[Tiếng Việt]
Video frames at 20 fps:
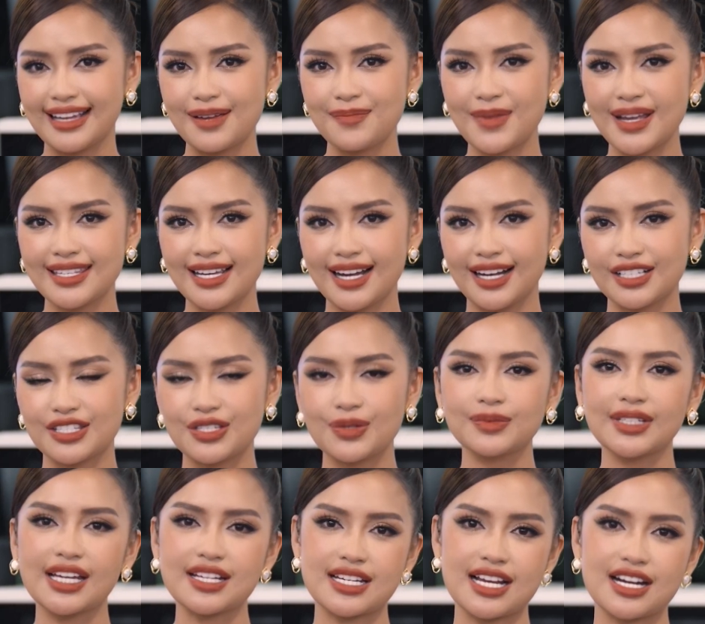Ngay bây giờ
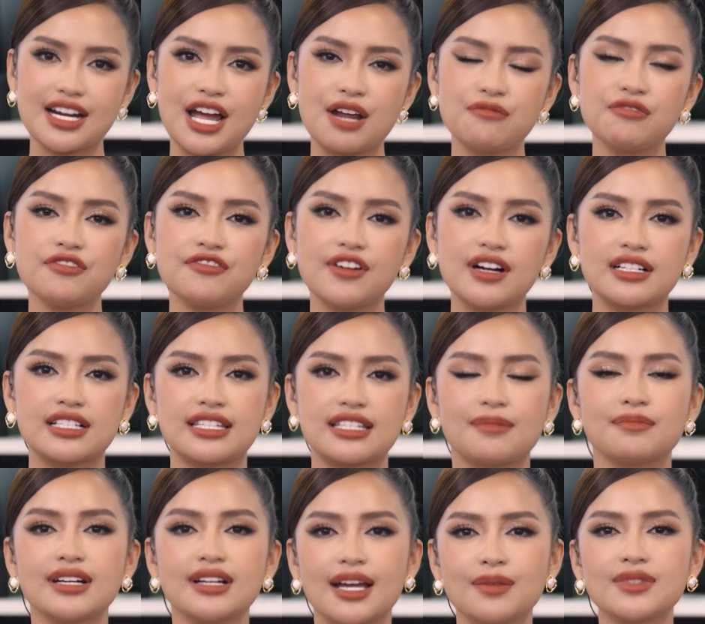chúng ta sẽ đến với phần
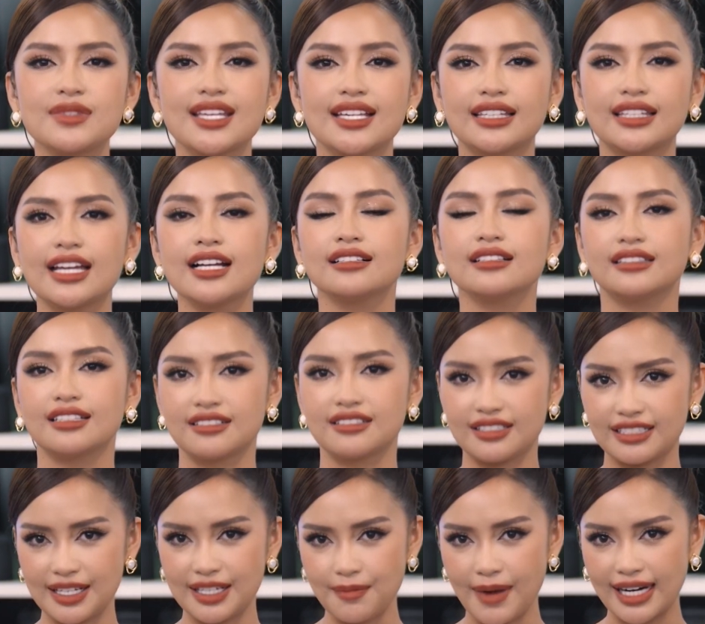chấm nếm chi tiết
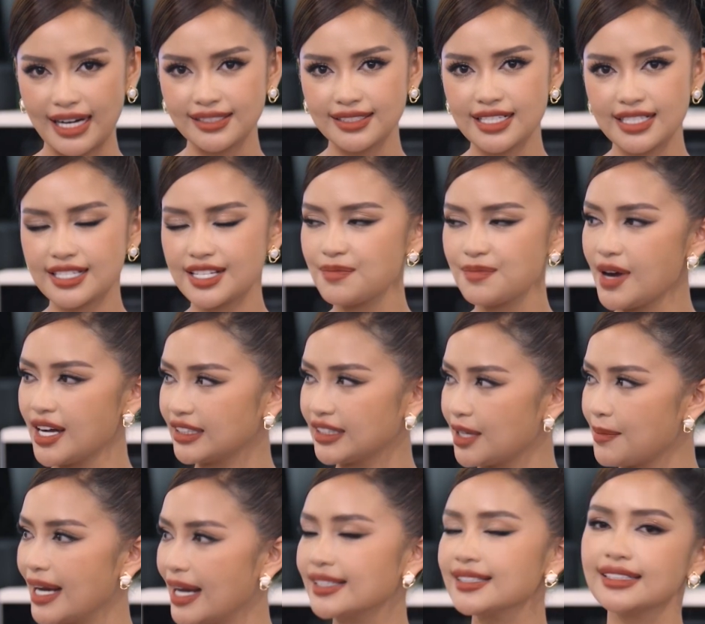từng chiếc bánh Xin mời
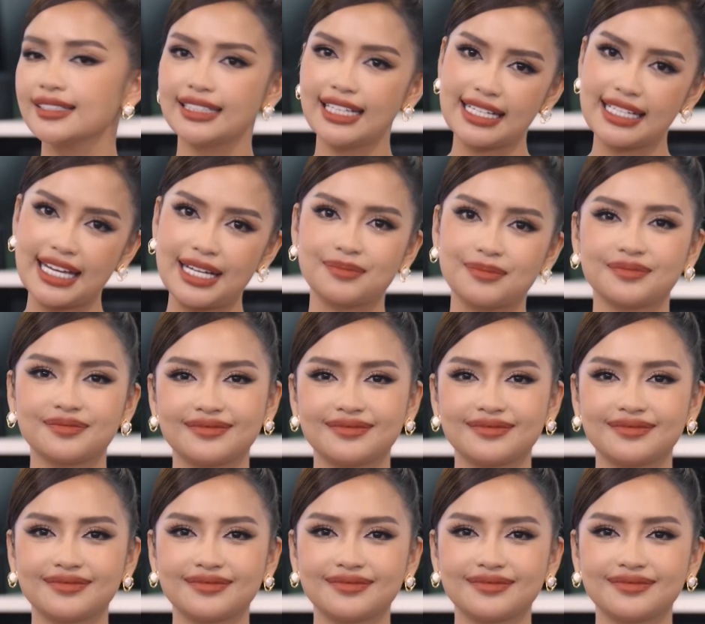thợ bánh Thiên Kim